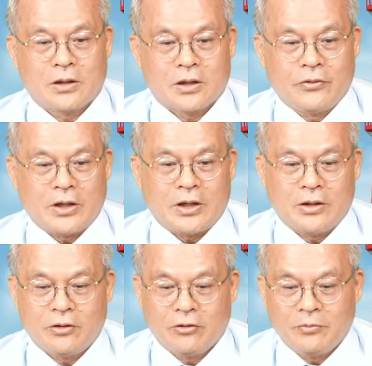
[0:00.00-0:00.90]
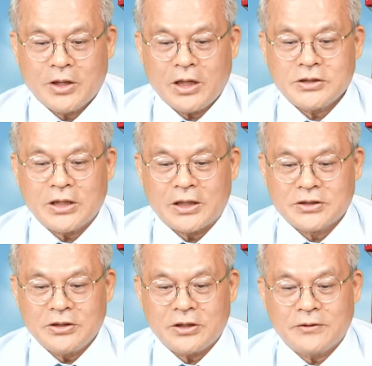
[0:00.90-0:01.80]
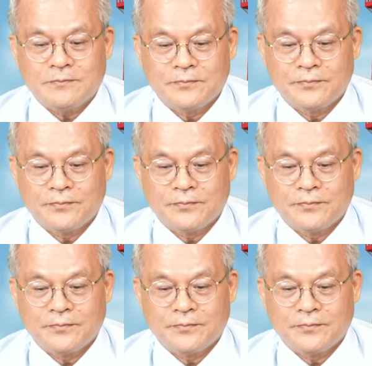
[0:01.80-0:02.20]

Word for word: 各位，我们看一下今天